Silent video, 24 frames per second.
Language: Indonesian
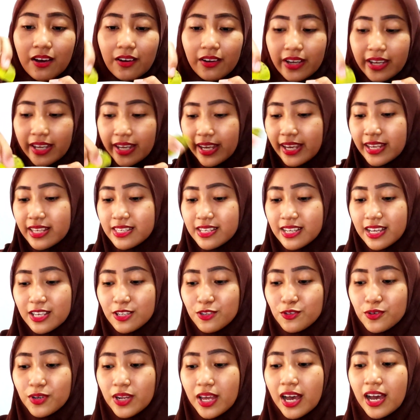Oke, jika
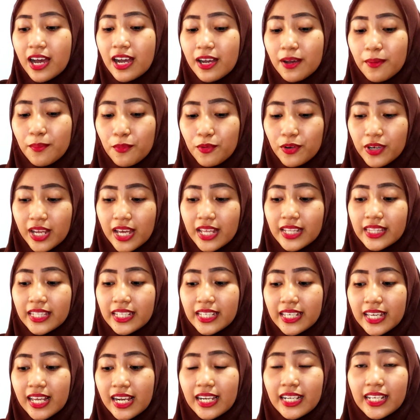sudah, kemudian
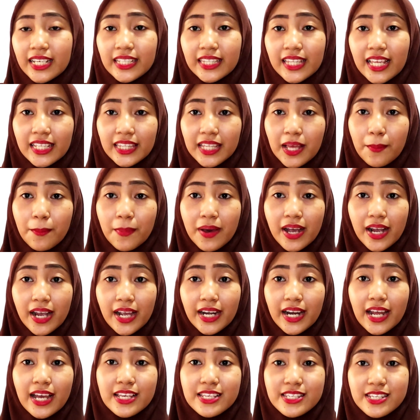tinggal kita
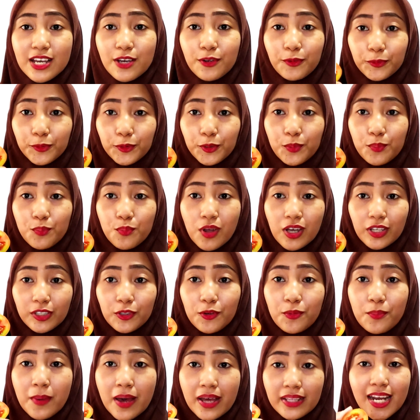tambahkan aja untuk buah
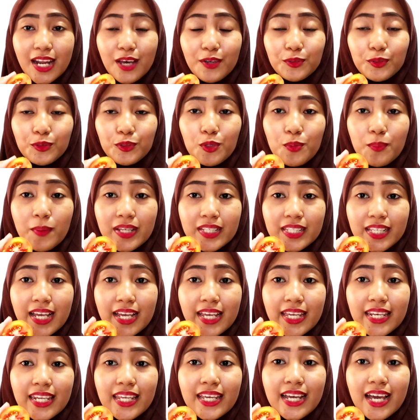tomat. Nah, untuk tomatnya
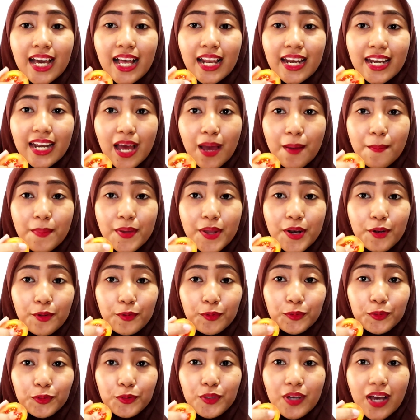ini kalian ambil
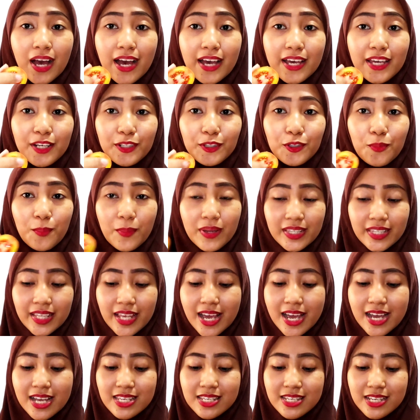untuk air
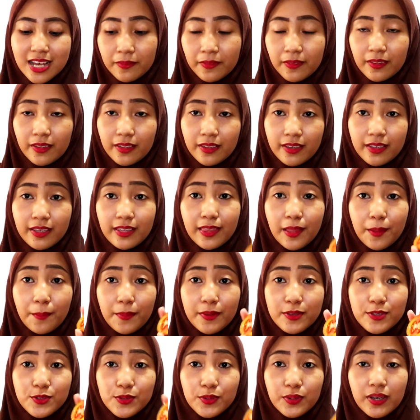tomatnya aja. Kita
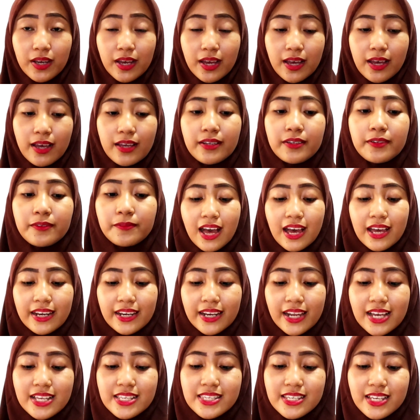masukkan.
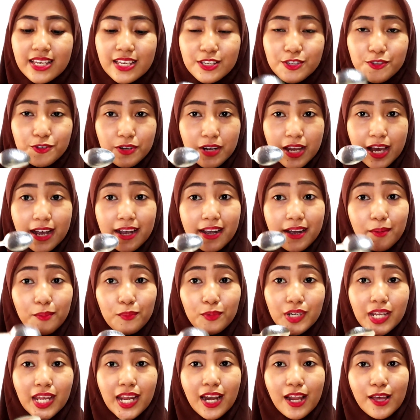Nah, jika sudah,
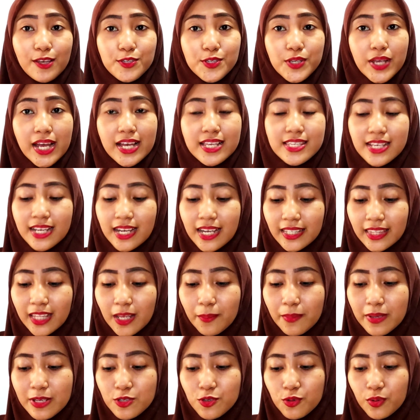kemudian langsung aja kita
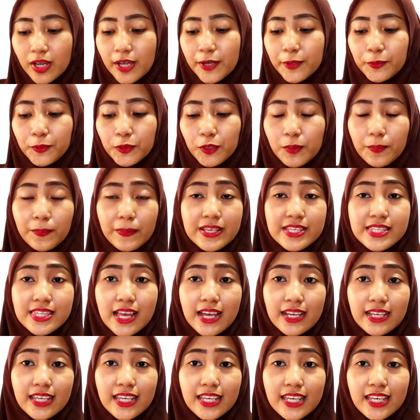masukkan untuk pasta
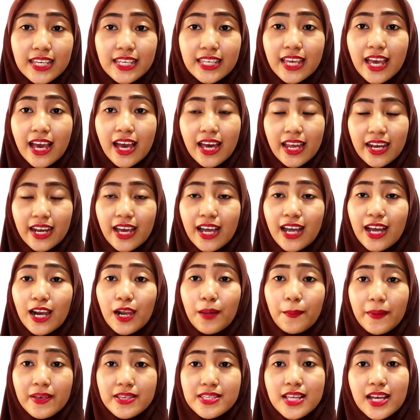giginya. Nah,
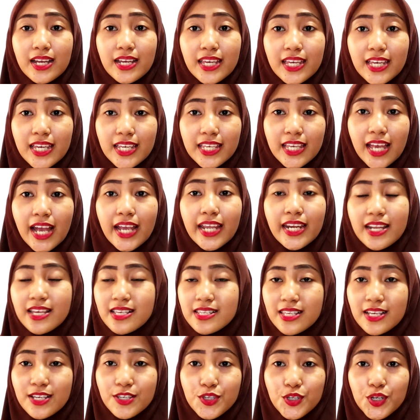kalau pasta giginya ini
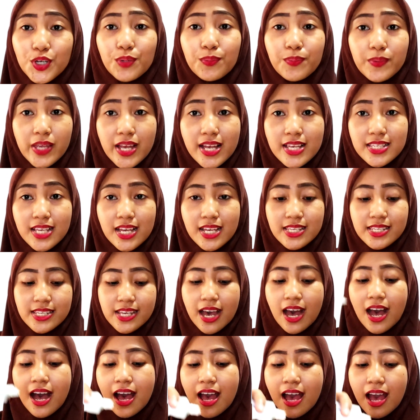saya cukupnya
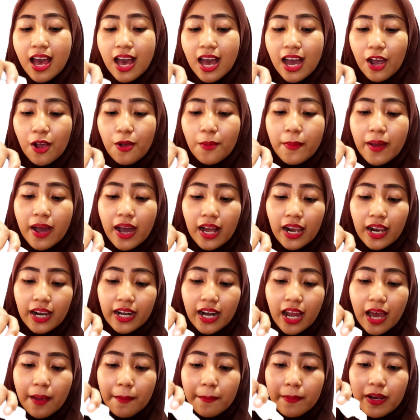saja. Aku bakalan
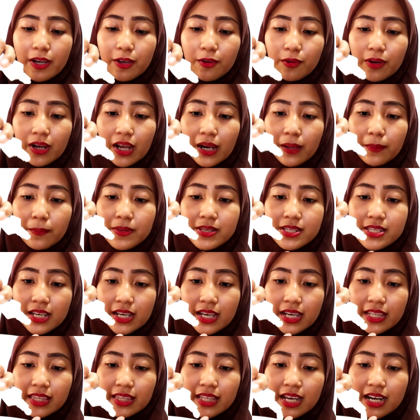ambil kurang lebih
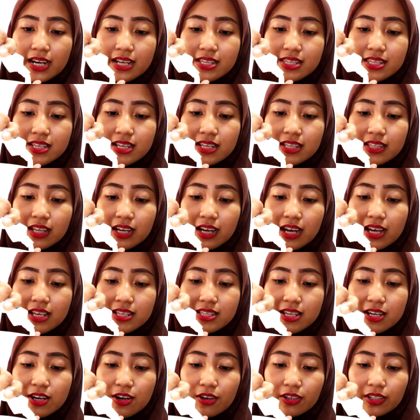sekitar setengah
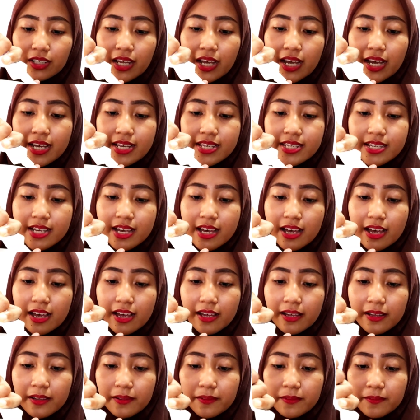sendok teh
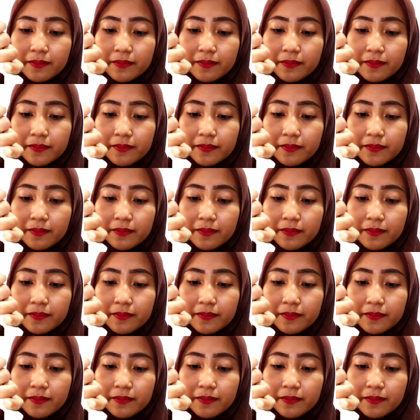aja.